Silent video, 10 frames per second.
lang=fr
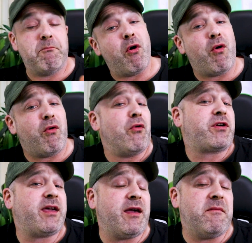Bon,
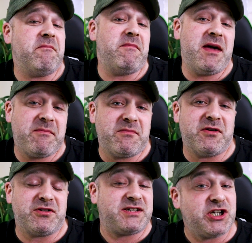ok,
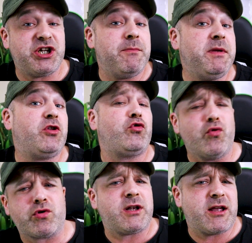même si j'ai mis
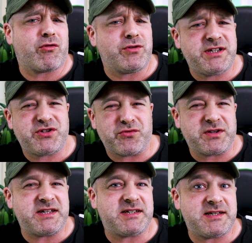toutes les conditions
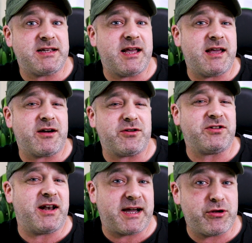nécessaires
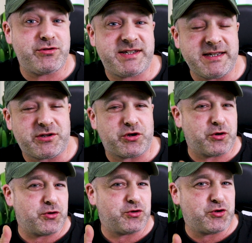dans la réussite
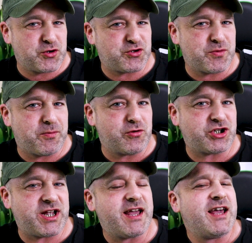euh, de ce
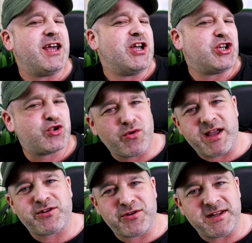projet, je dois
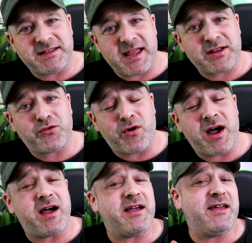être honnête avec
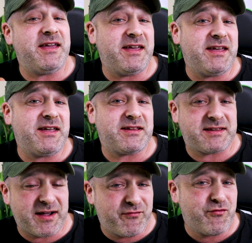toi et
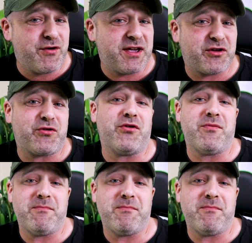t'avouer que